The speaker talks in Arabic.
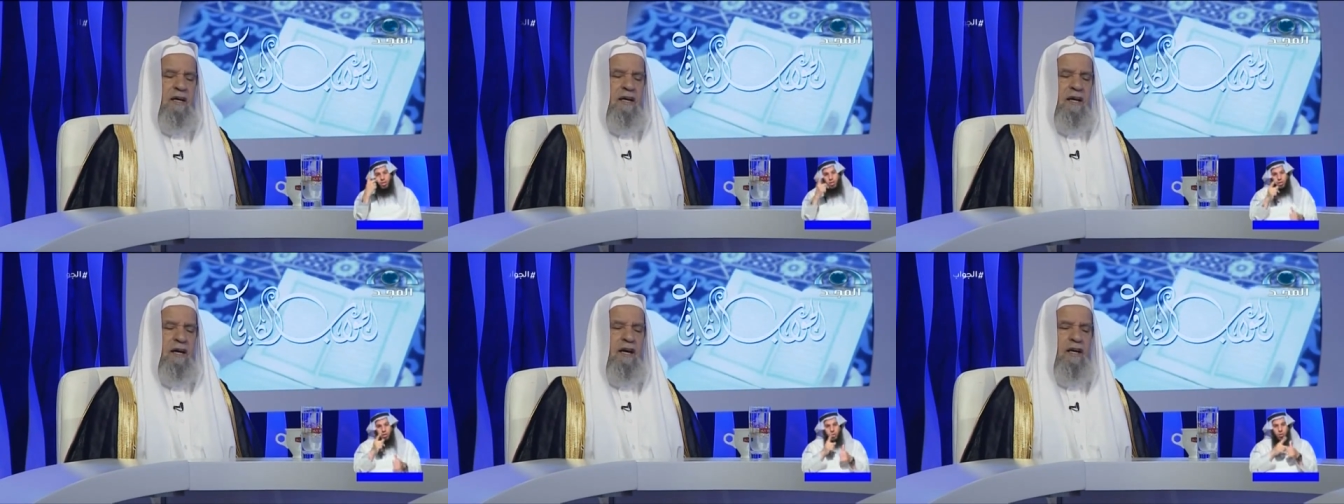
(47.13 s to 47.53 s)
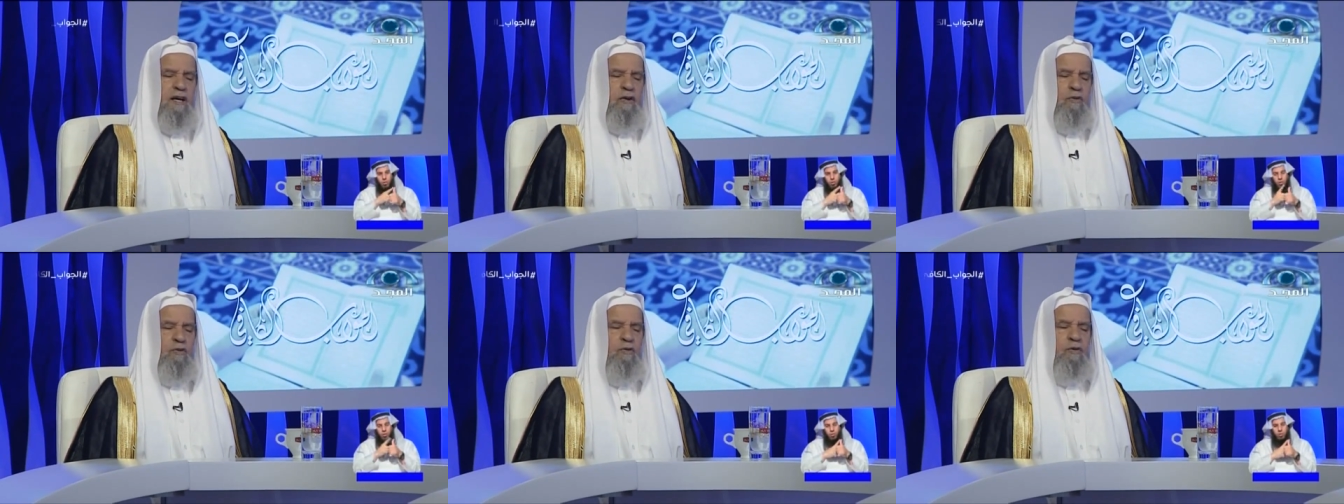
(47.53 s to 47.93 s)

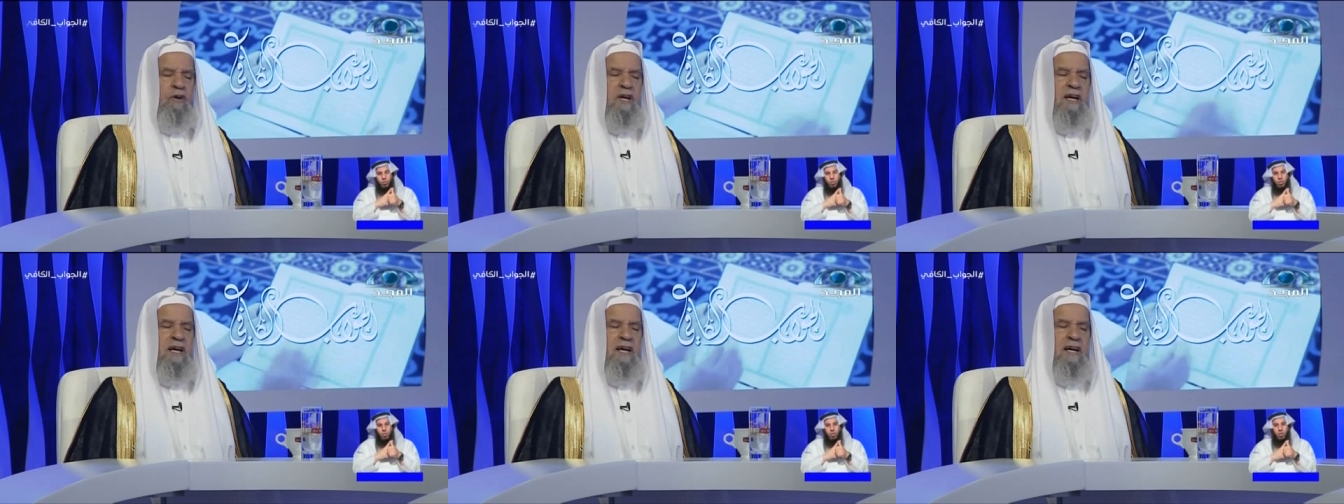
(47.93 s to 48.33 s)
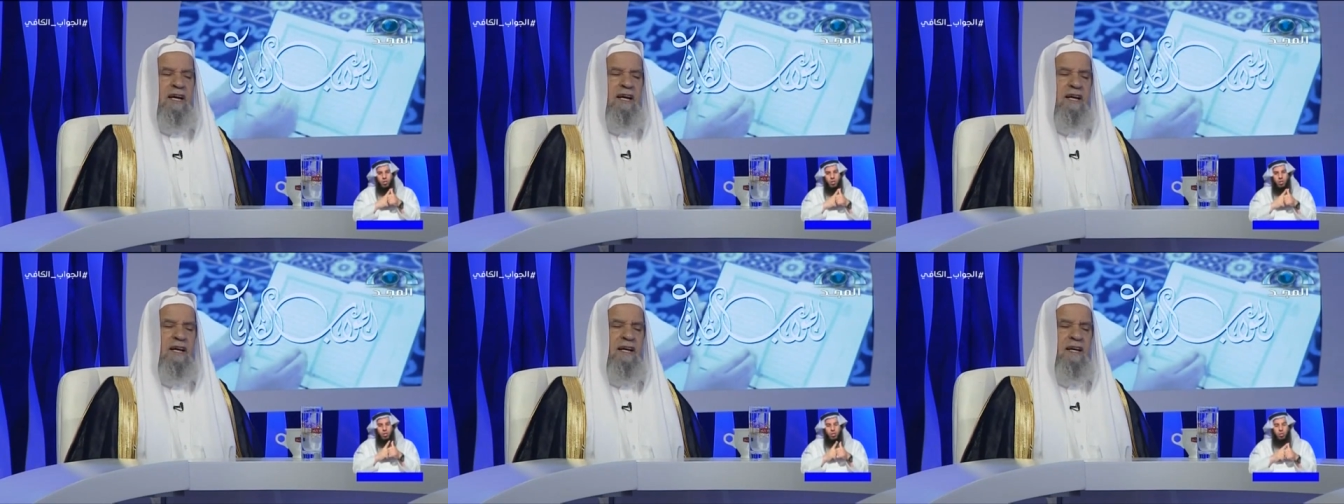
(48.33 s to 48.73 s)
الحالة الأولى
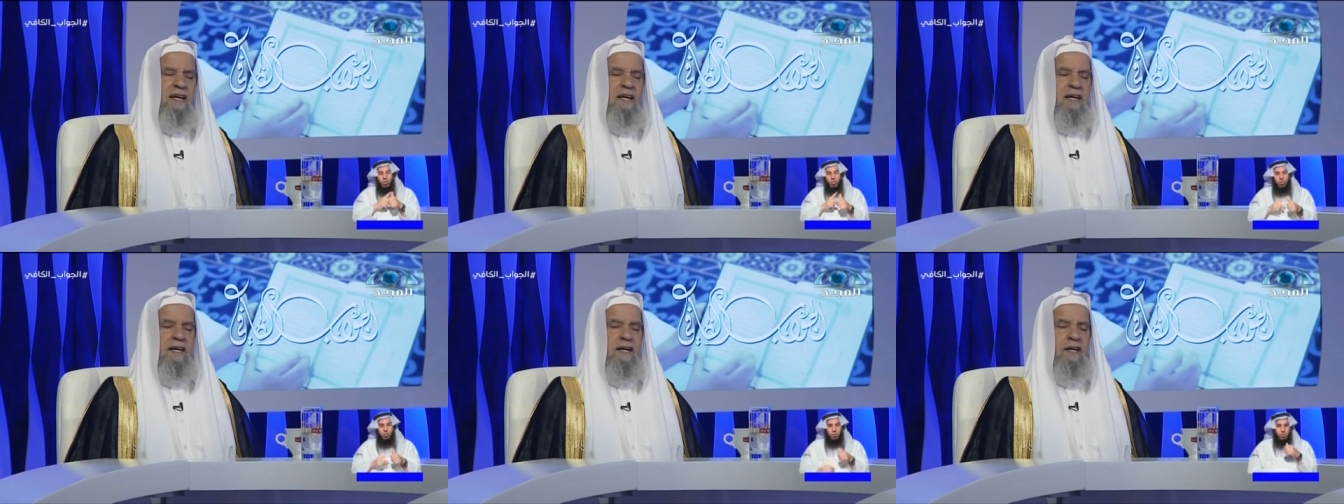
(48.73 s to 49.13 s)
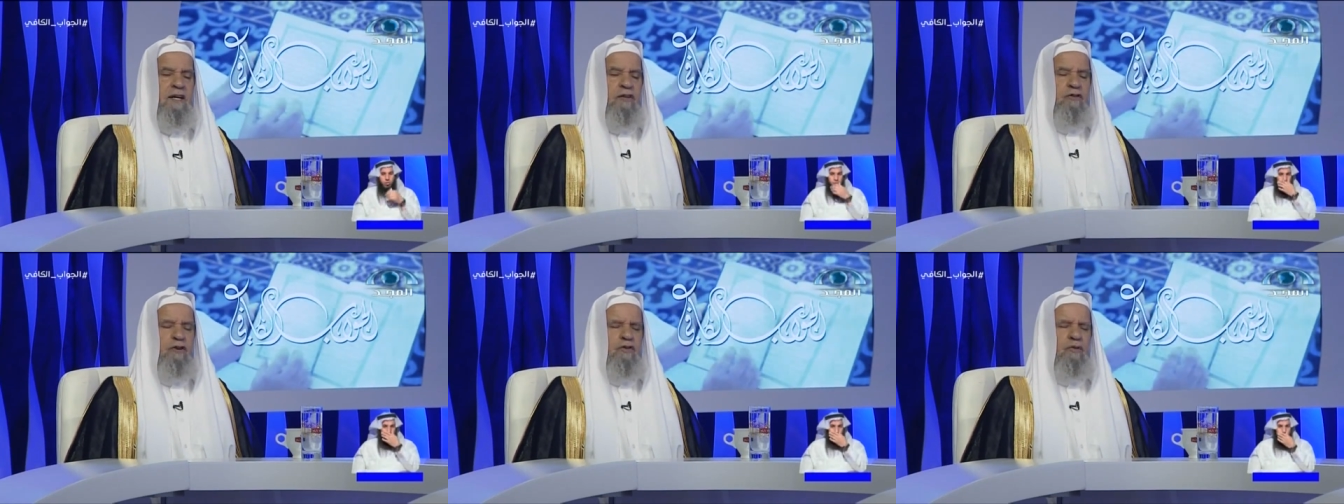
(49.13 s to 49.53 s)

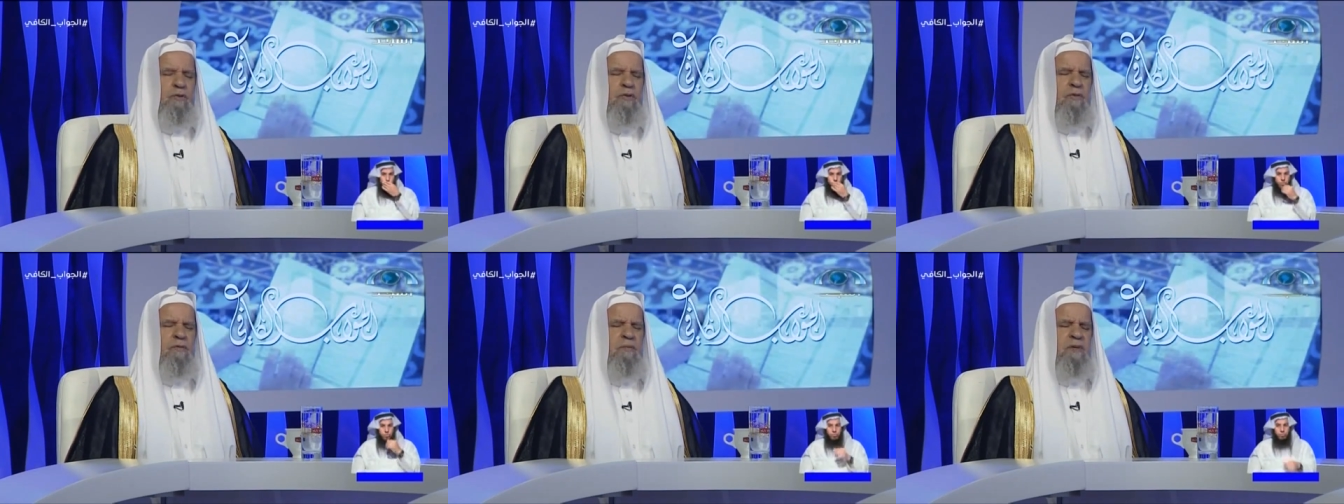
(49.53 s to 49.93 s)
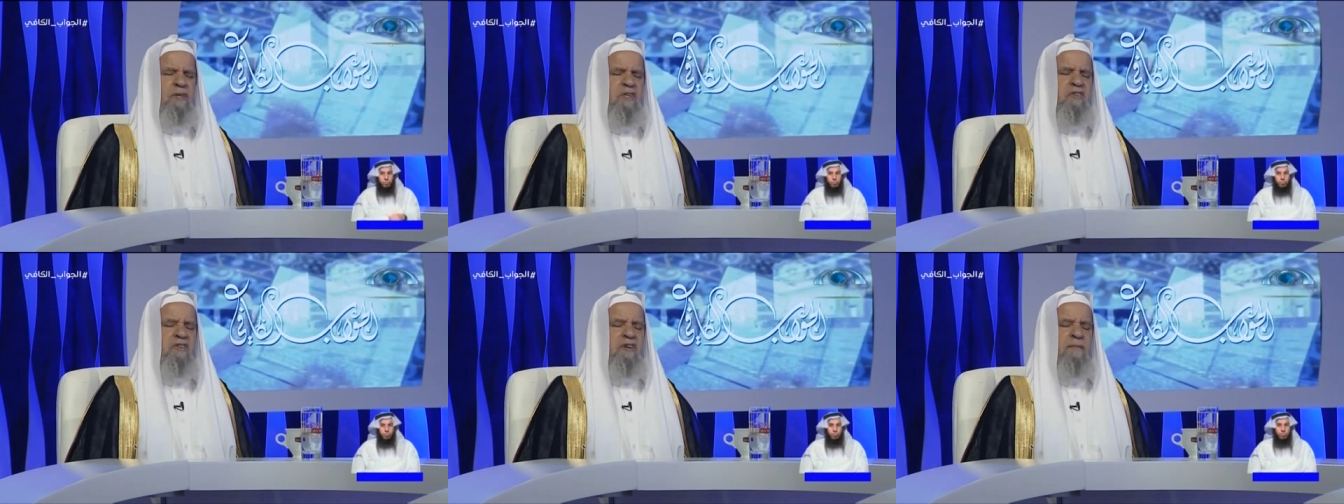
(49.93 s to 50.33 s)
التصوير
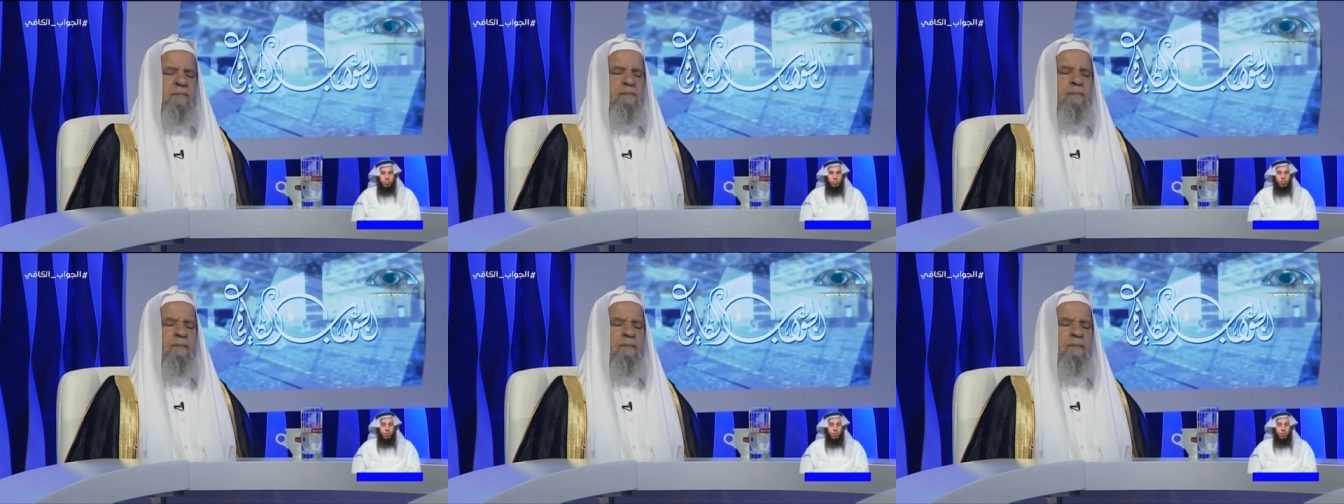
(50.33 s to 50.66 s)
المجسم